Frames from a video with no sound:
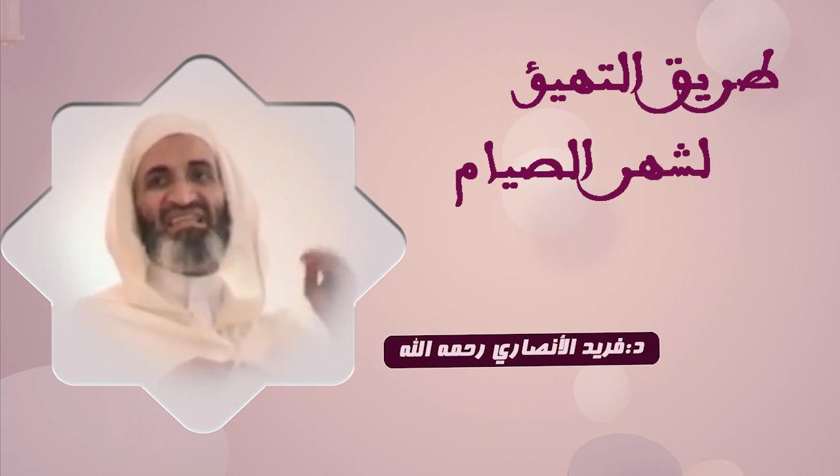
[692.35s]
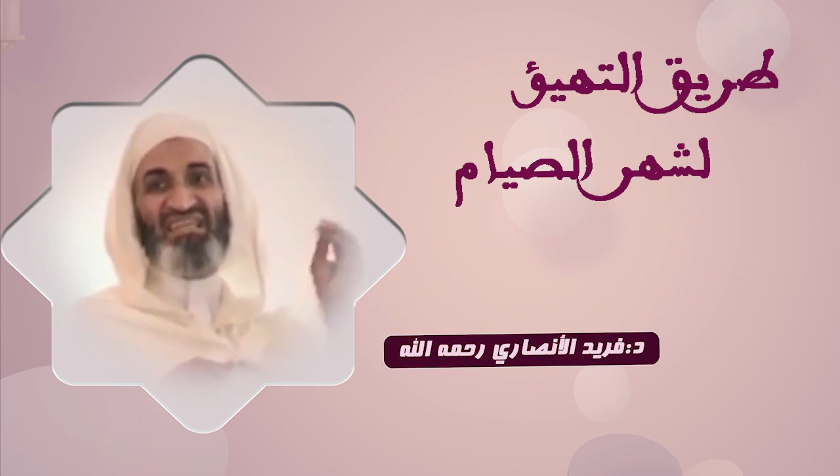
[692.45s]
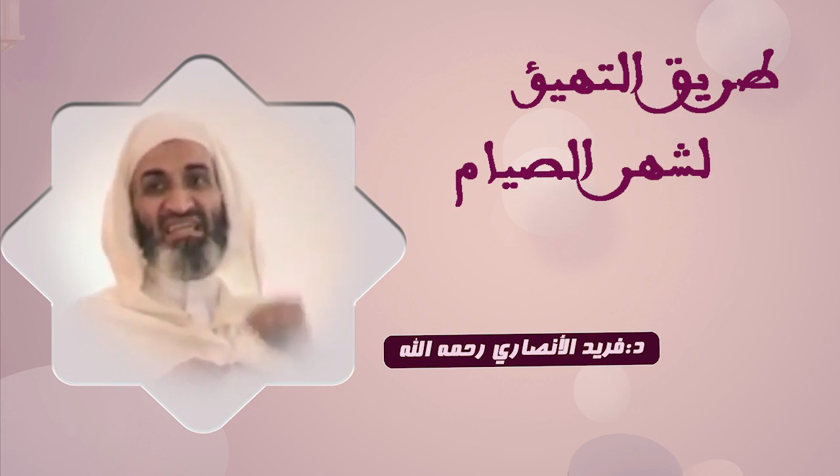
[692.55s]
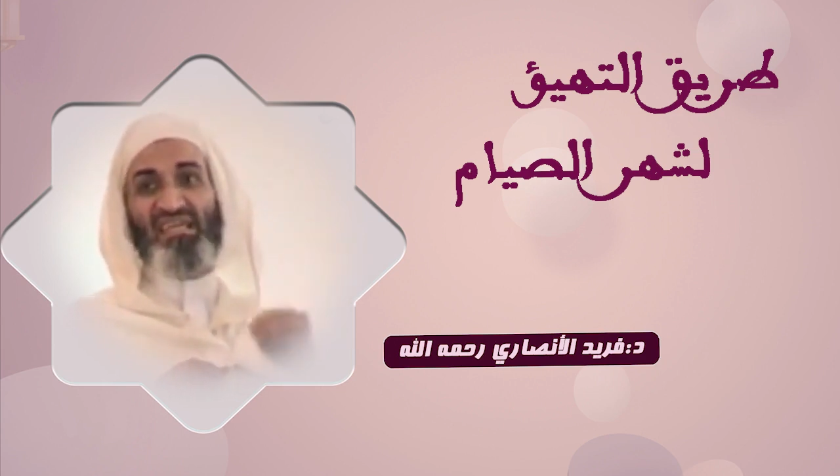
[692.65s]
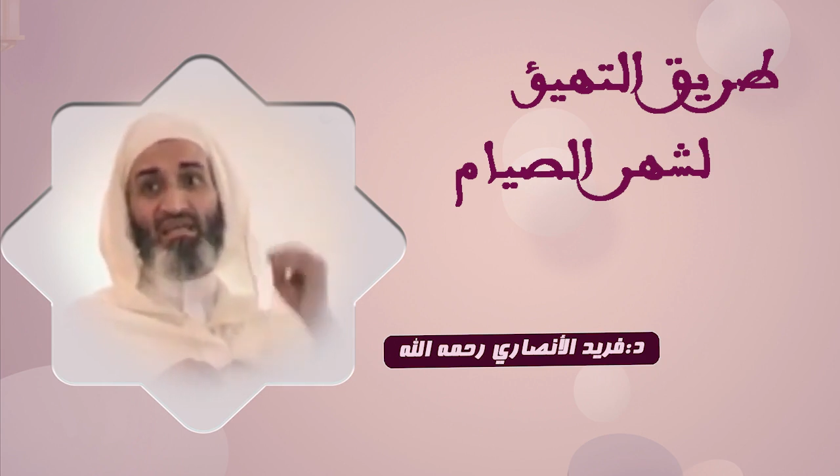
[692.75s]

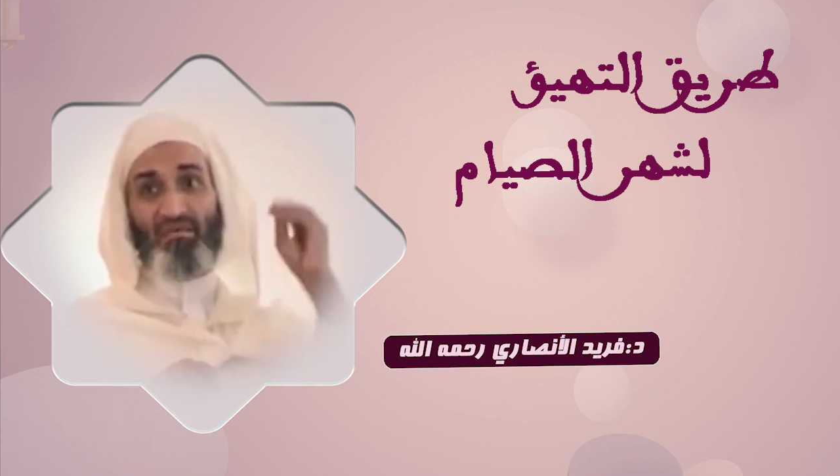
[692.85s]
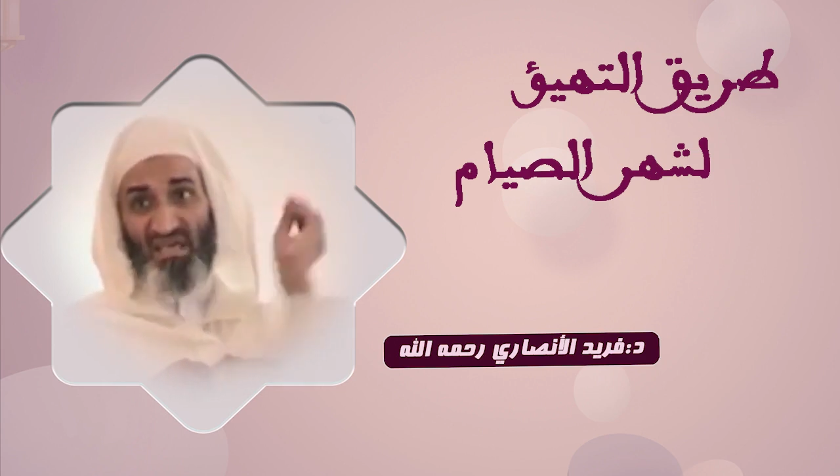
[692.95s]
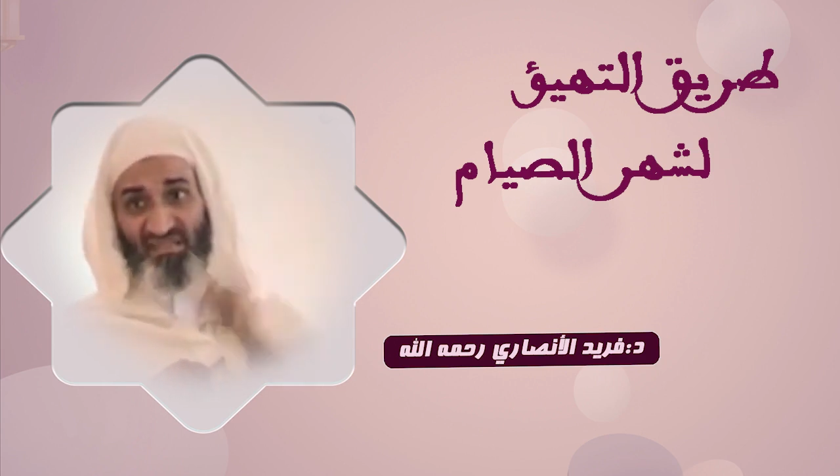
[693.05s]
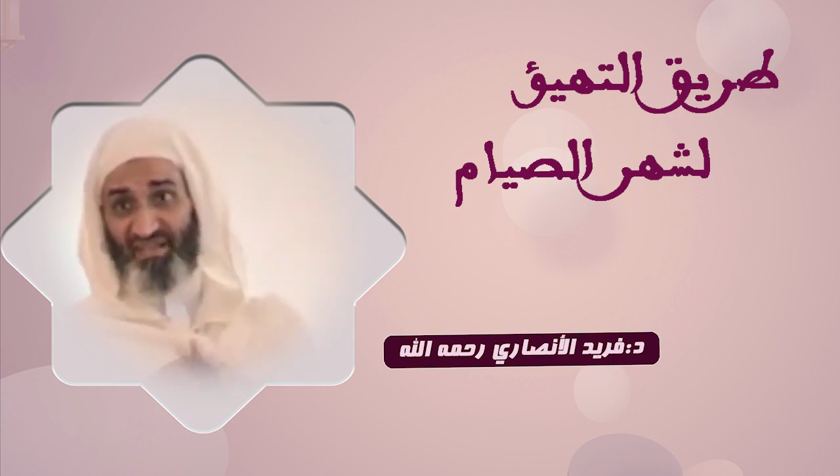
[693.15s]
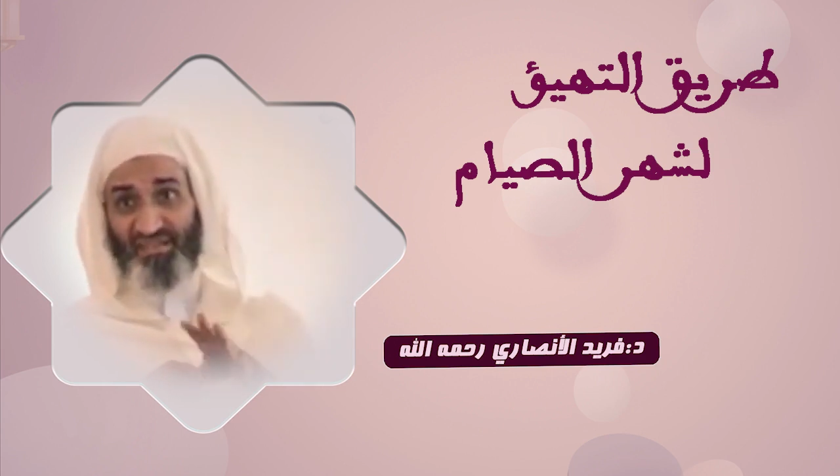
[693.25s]

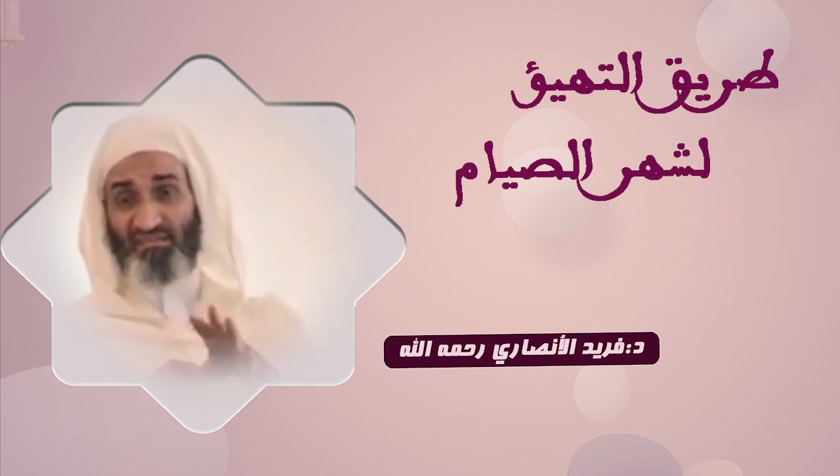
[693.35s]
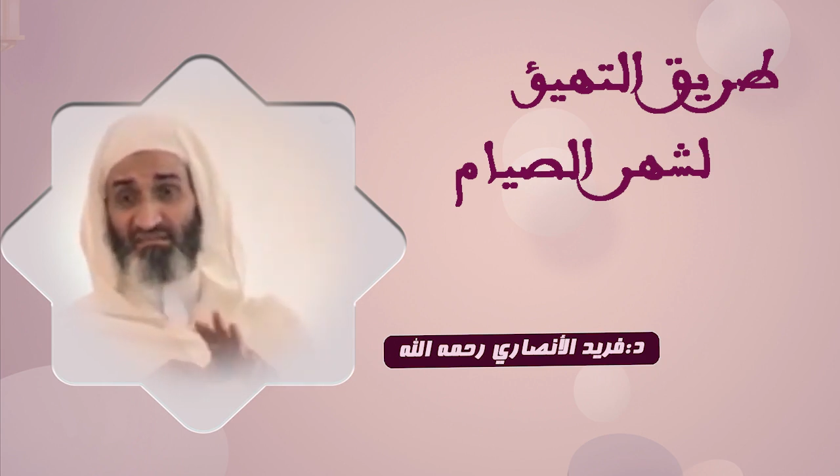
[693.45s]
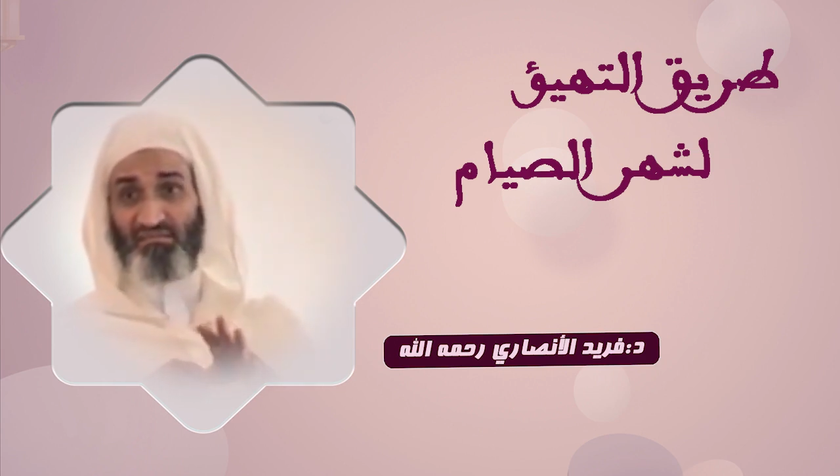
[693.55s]
نيل مصر